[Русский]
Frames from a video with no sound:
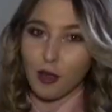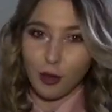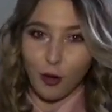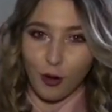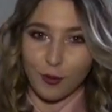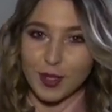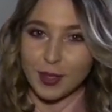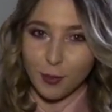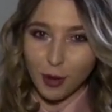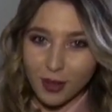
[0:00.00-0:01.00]
Но в
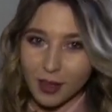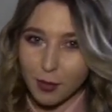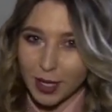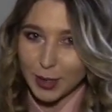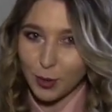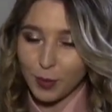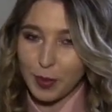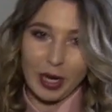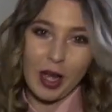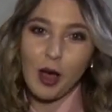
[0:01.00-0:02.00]
самой Донбасс
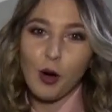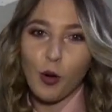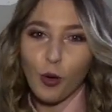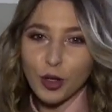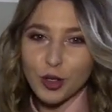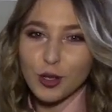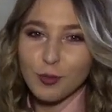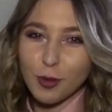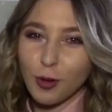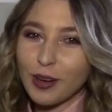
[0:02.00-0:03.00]
опере очень
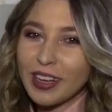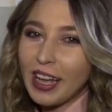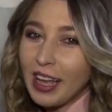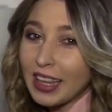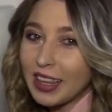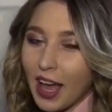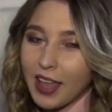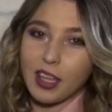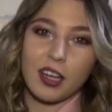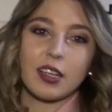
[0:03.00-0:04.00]
много
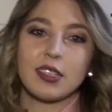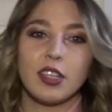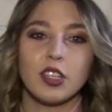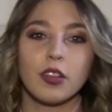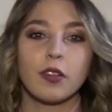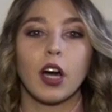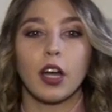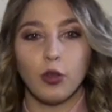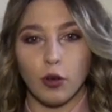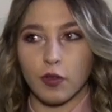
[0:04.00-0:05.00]
тайных различных
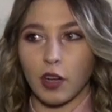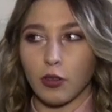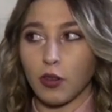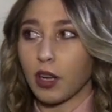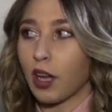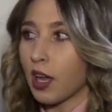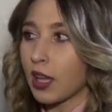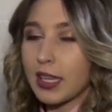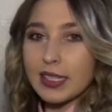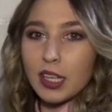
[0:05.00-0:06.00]
ходов, которые
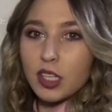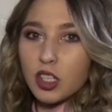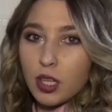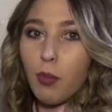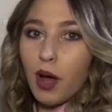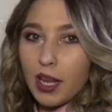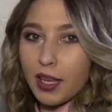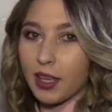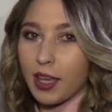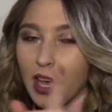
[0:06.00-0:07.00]
достаточно
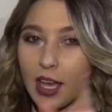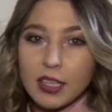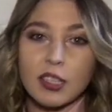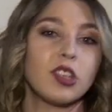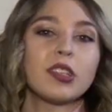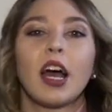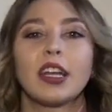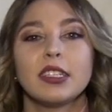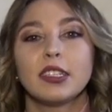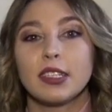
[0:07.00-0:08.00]
маленькие. И сейчас
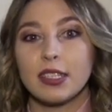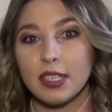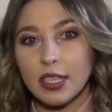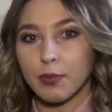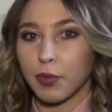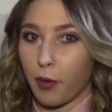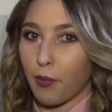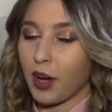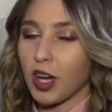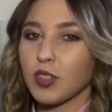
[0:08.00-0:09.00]
один из них мы
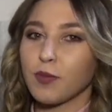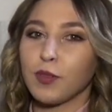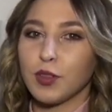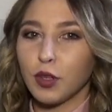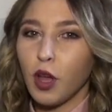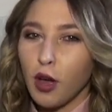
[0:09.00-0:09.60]
вам покажем ведет